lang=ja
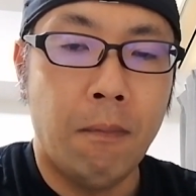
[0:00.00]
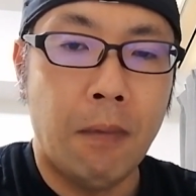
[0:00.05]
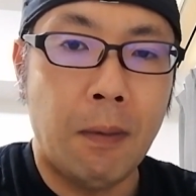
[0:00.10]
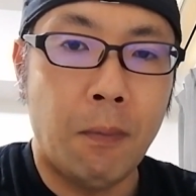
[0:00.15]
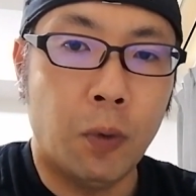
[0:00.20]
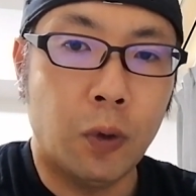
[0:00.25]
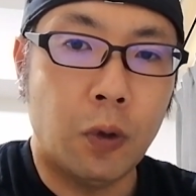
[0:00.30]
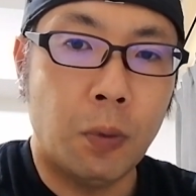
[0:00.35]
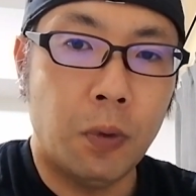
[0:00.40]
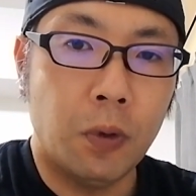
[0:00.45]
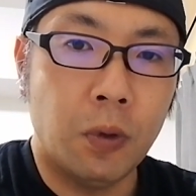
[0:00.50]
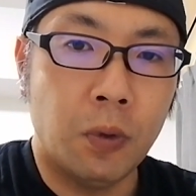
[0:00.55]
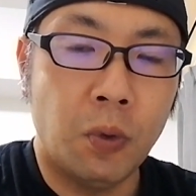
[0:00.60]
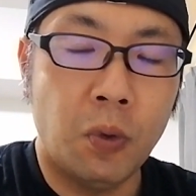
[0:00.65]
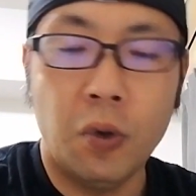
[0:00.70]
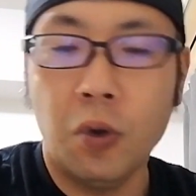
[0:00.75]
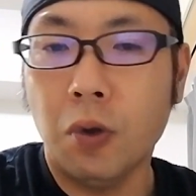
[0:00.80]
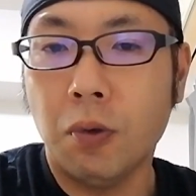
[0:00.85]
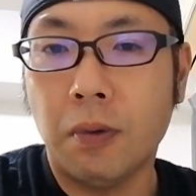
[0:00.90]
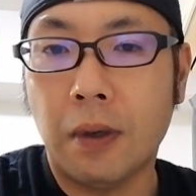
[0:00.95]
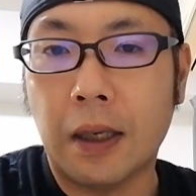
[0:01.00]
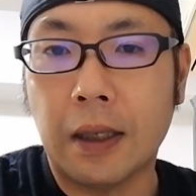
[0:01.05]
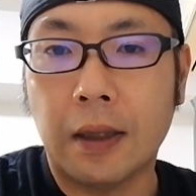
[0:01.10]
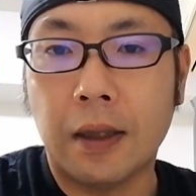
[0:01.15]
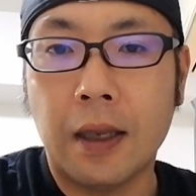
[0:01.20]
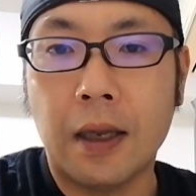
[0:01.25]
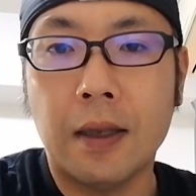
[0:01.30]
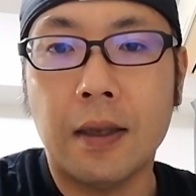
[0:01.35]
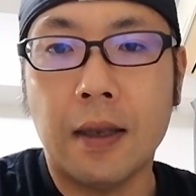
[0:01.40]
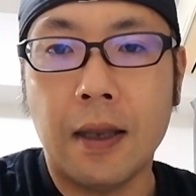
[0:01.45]
まあ、もともと能力はあっ
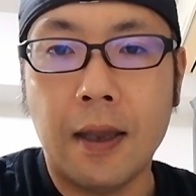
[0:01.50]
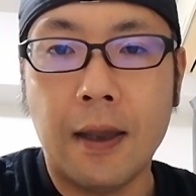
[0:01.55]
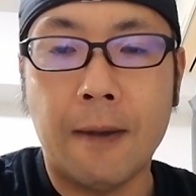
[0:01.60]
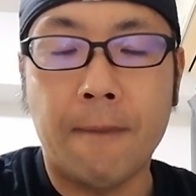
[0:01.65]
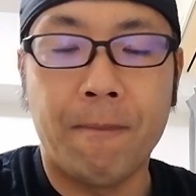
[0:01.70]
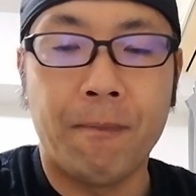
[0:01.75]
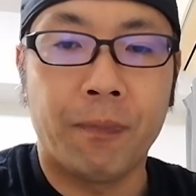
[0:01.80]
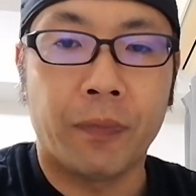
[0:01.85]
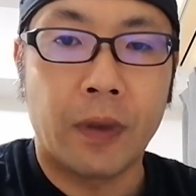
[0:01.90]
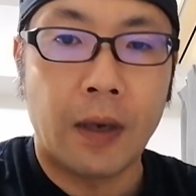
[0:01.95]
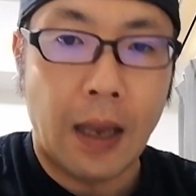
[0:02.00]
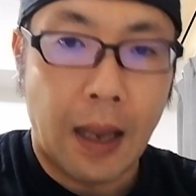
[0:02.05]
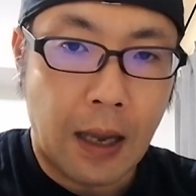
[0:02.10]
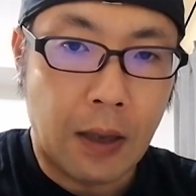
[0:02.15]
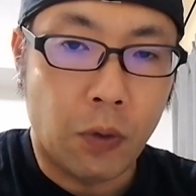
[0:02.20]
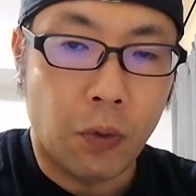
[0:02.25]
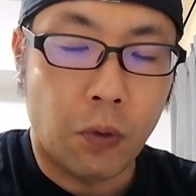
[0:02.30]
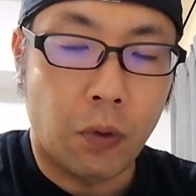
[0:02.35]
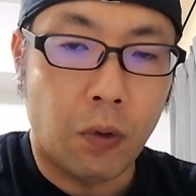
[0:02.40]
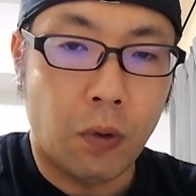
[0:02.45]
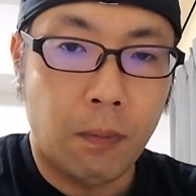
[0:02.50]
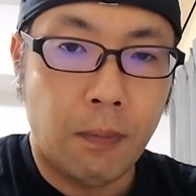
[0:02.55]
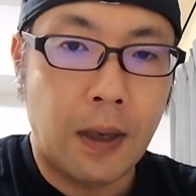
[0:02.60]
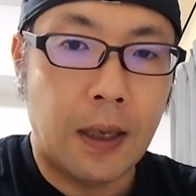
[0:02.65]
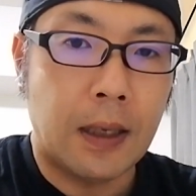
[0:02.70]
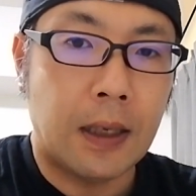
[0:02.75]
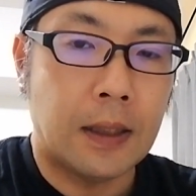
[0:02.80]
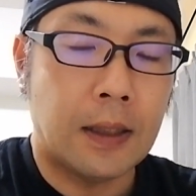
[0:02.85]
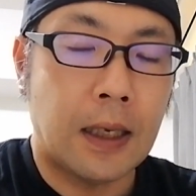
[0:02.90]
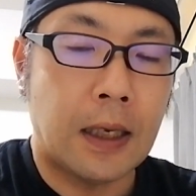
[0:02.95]
たんで、あのま
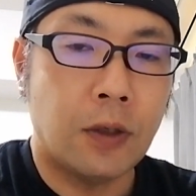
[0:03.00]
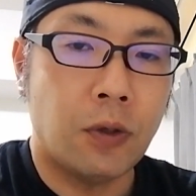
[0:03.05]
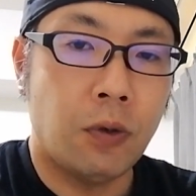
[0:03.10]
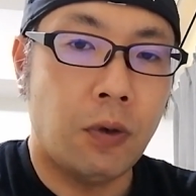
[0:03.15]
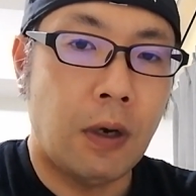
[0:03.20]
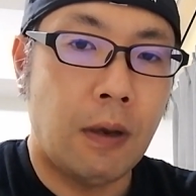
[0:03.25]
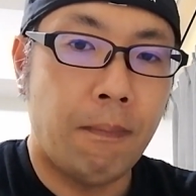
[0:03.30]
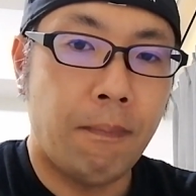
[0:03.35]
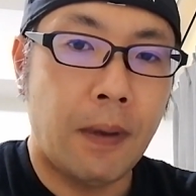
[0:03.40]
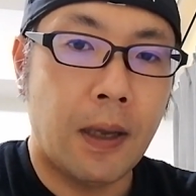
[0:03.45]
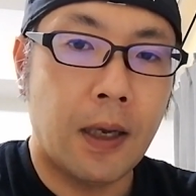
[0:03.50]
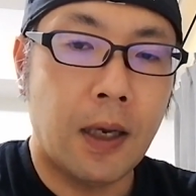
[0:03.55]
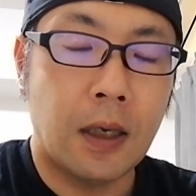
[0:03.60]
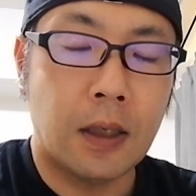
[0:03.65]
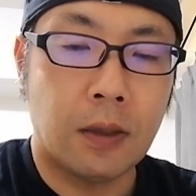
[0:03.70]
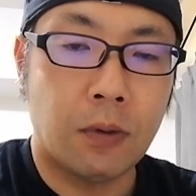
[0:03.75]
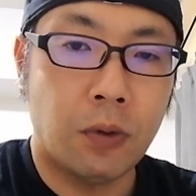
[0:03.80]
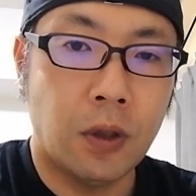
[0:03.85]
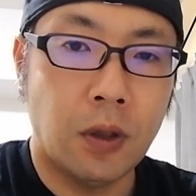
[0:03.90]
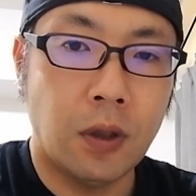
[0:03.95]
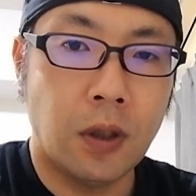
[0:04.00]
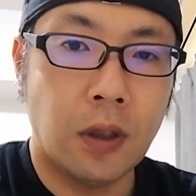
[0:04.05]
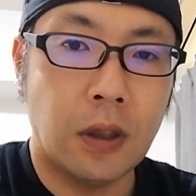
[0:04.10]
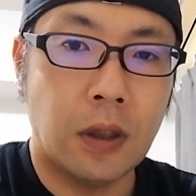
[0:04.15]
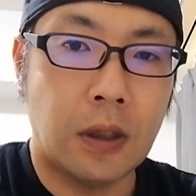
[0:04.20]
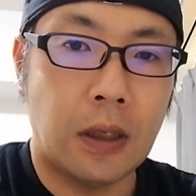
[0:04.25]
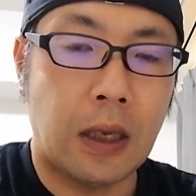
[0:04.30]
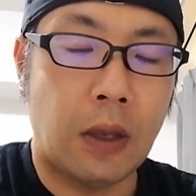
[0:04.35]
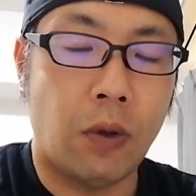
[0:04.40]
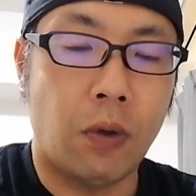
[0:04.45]
あね、最初の連敗から少しず
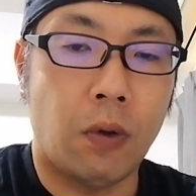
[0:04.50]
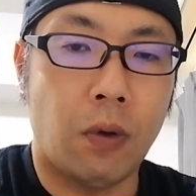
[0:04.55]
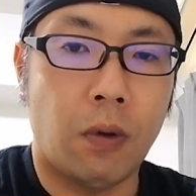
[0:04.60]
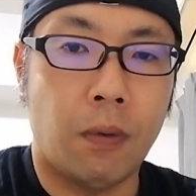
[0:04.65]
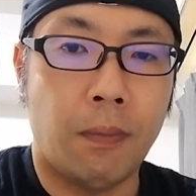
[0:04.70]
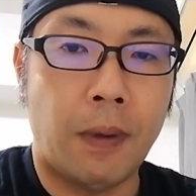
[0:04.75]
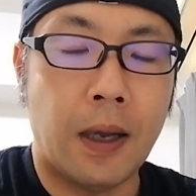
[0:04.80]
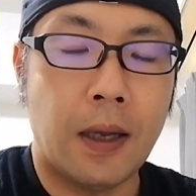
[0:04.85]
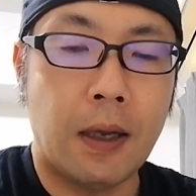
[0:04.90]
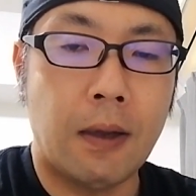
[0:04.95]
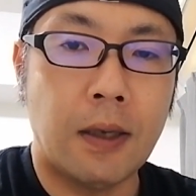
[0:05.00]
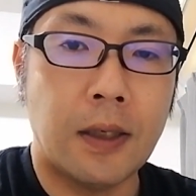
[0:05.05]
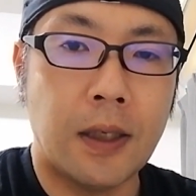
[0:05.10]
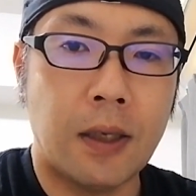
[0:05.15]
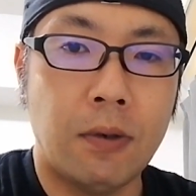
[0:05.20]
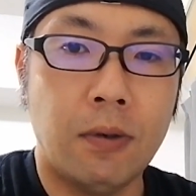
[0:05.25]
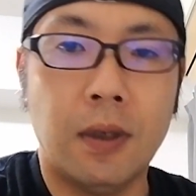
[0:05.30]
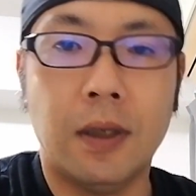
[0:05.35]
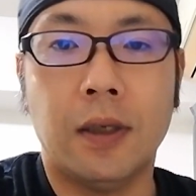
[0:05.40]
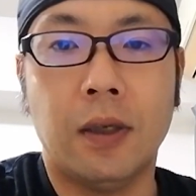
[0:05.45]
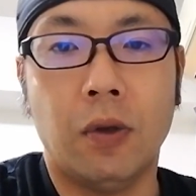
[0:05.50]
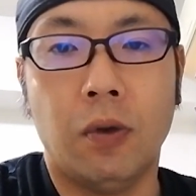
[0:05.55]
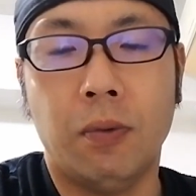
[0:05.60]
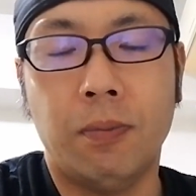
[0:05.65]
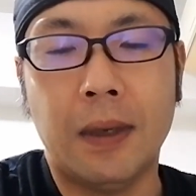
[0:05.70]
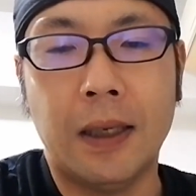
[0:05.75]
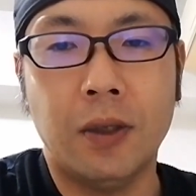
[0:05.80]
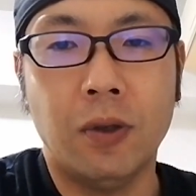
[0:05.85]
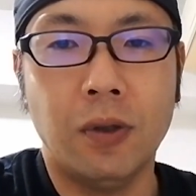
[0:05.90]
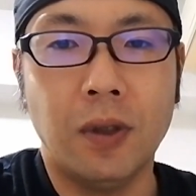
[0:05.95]
つあの挽回してるんですけど、
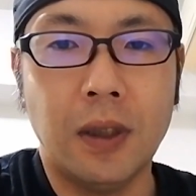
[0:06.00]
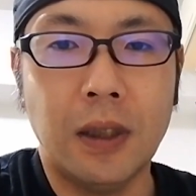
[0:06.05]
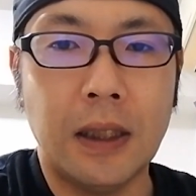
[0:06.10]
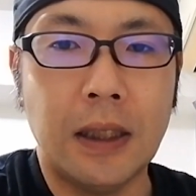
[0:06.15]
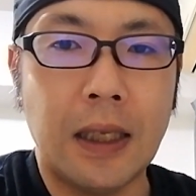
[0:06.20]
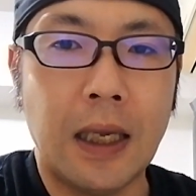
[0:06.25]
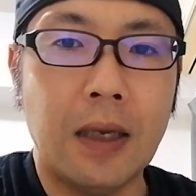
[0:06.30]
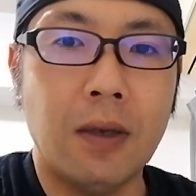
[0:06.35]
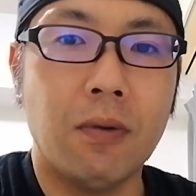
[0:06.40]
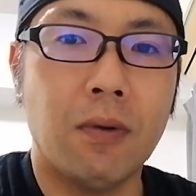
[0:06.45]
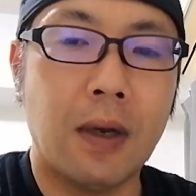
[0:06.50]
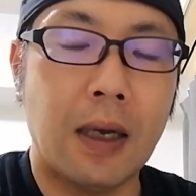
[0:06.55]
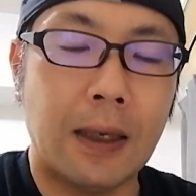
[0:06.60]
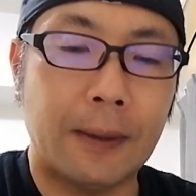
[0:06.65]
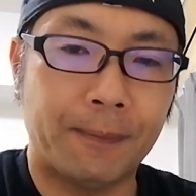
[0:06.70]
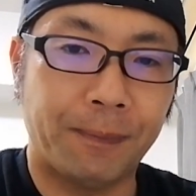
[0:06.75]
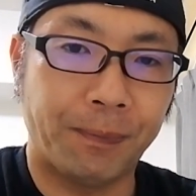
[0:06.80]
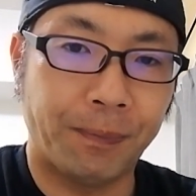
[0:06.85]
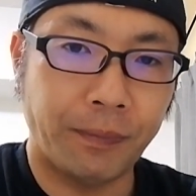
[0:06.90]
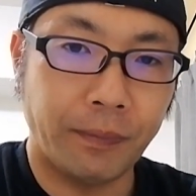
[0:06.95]
まあ、一つ言いたいのが、